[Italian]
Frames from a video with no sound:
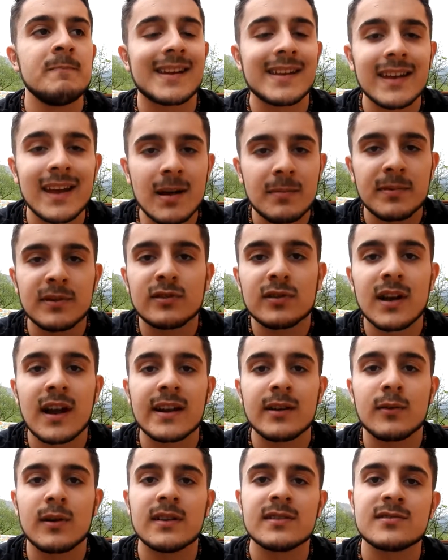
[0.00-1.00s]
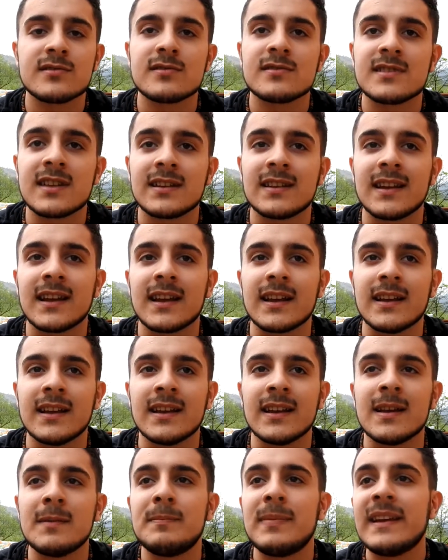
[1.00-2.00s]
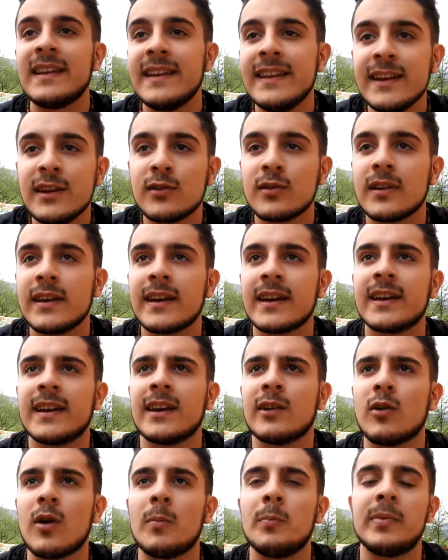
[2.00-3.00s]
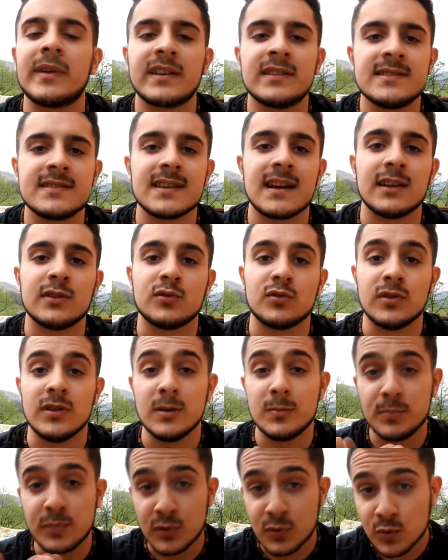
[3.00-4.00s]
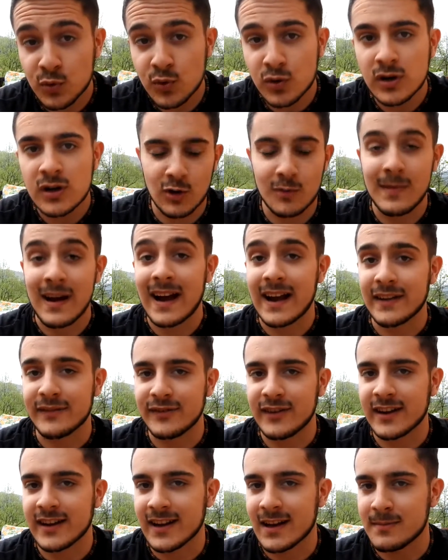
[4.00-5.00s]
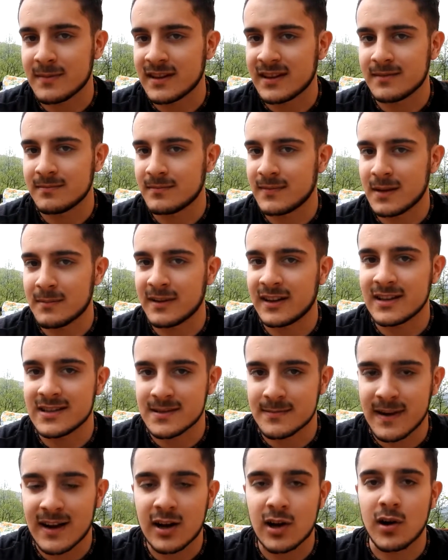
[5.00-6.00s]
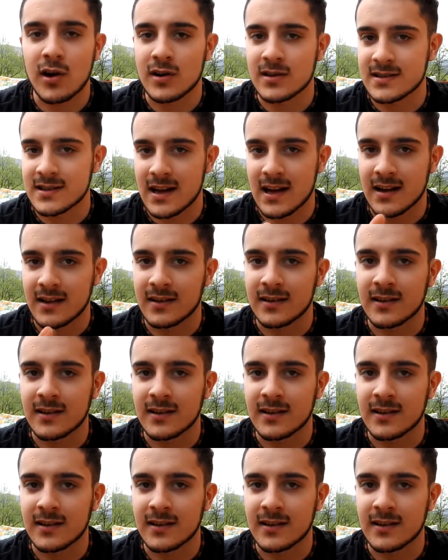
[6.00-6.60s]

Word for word: ricapitolare quali sono state eh, le pellicole che ho apprezzato di più o magari fare la, la medesima cosa.